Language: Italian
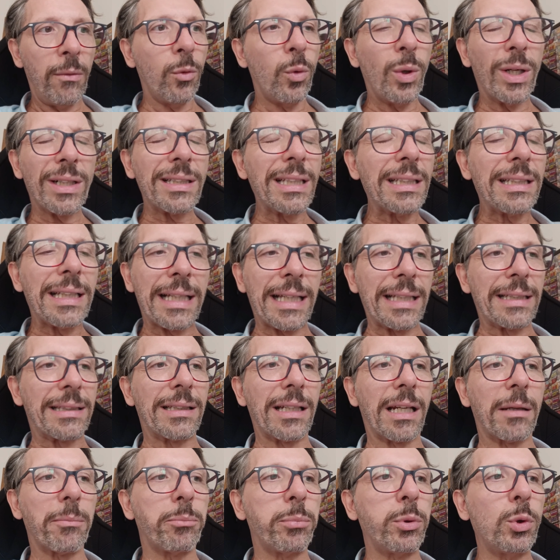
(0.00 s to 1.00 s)
Guardate che
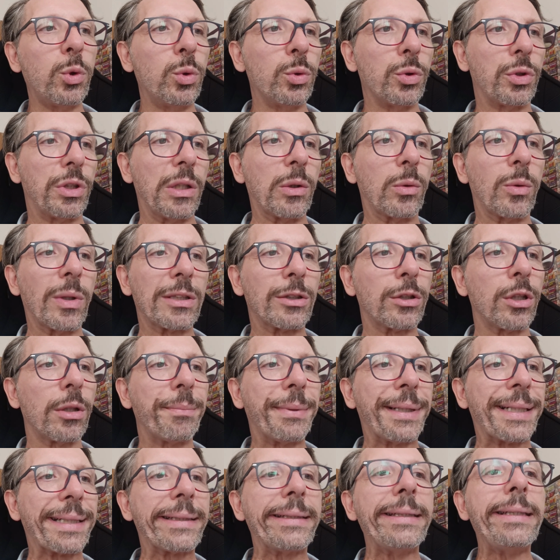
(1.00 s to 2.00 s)
tre punti in quattro
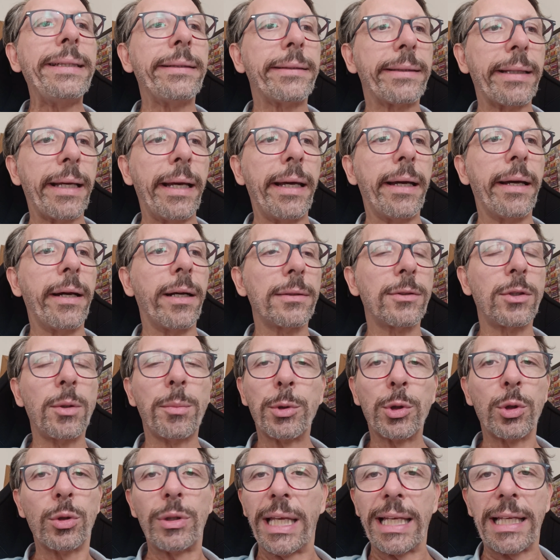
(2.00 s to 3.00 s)
partite, eh,
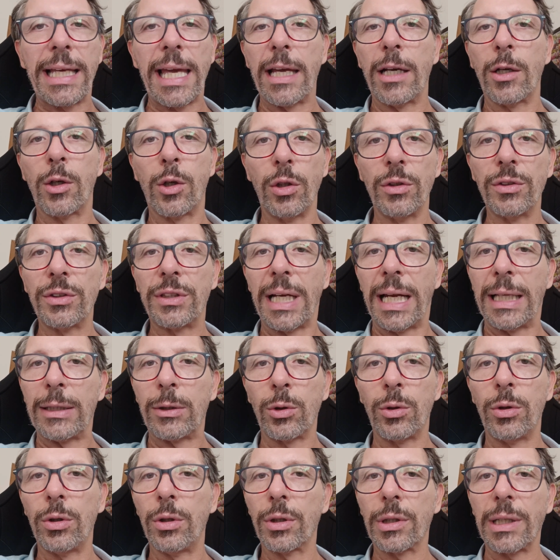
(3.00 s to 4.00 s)
dopo non è che ha
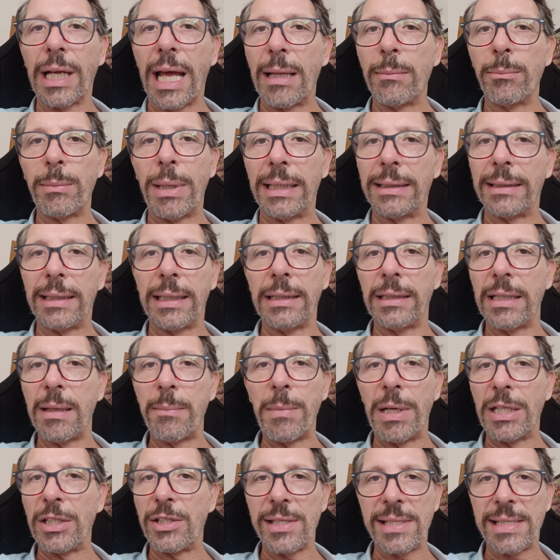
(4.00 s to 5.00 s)
incontrato Real Madrid e
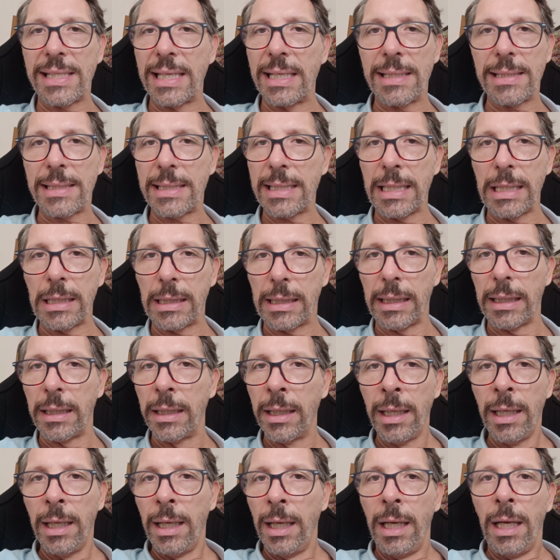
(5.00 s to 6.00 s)
Manchester City,
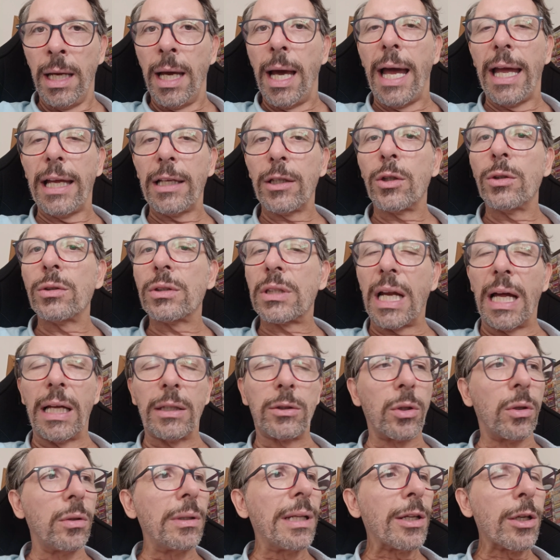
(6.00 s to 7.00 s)
ha
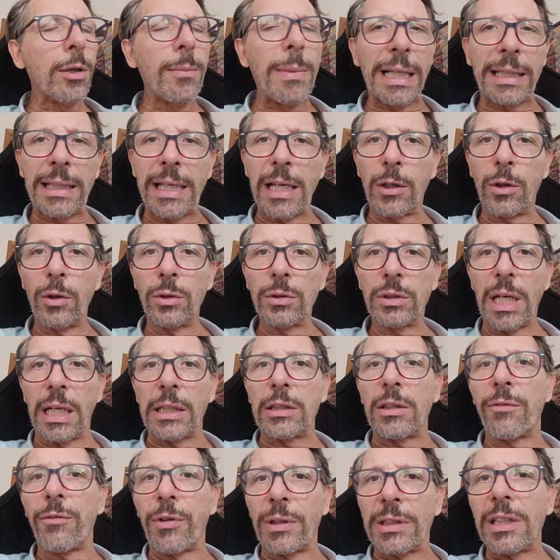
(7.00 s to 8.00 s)
incontrato la Roma che ha
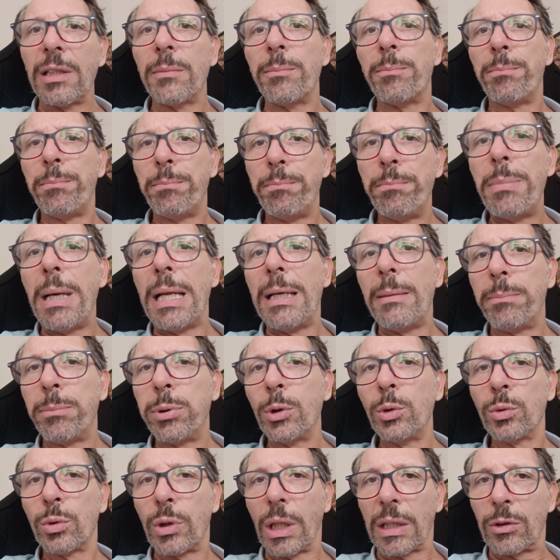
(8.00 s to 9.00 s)
incontrato, ha fatto il bel
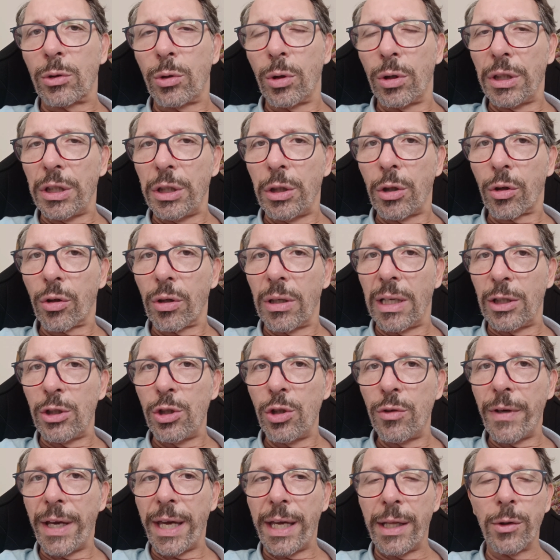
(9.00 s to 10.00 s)
punto a Torino con la
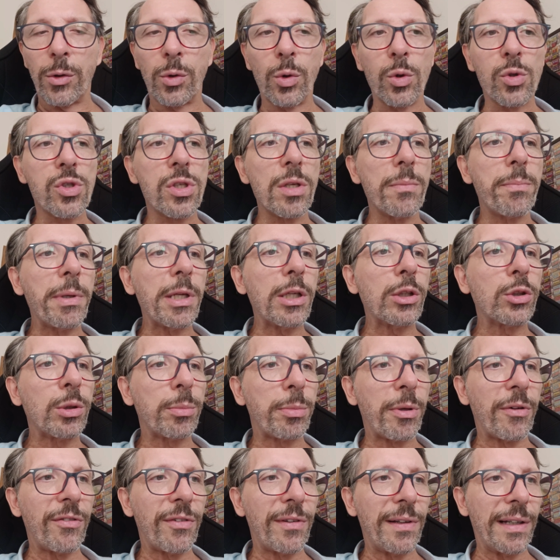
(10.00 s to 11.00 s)
Juventus, però
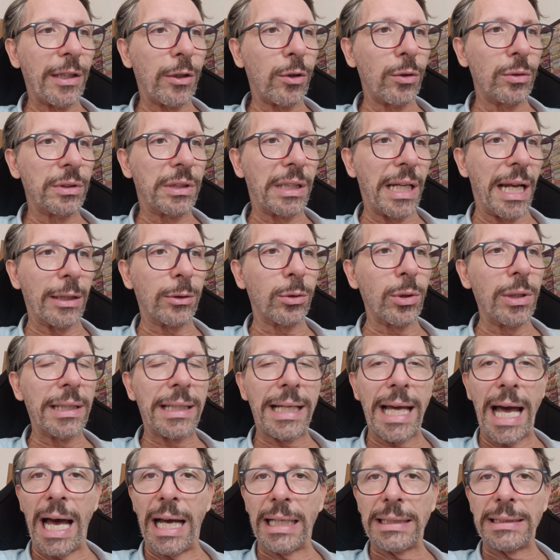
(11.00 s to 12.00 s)
dopo aveva incontrato il
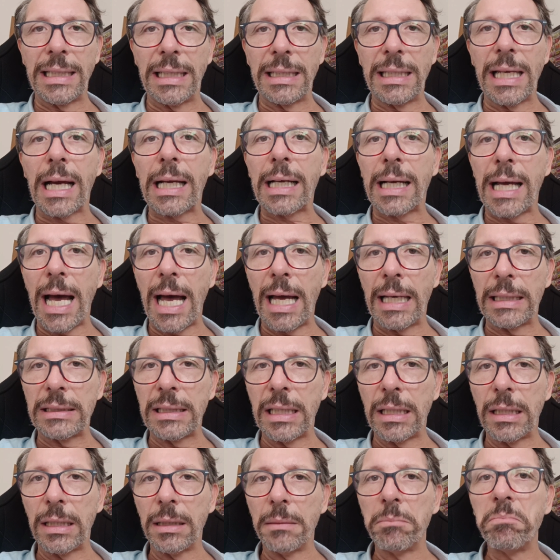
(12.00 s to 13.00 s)
Cagliari a
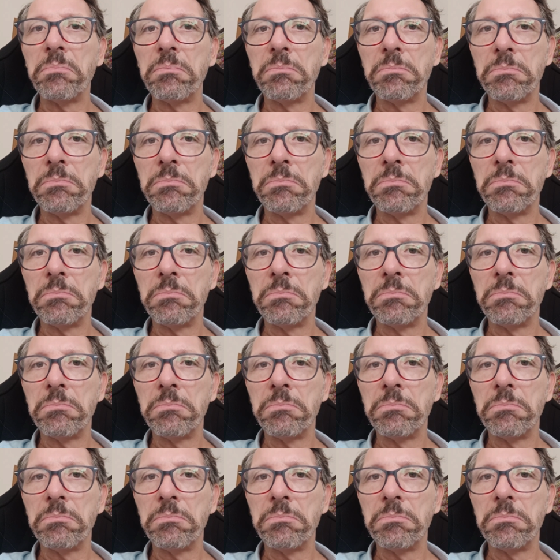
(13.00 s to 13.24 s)
Cagliari,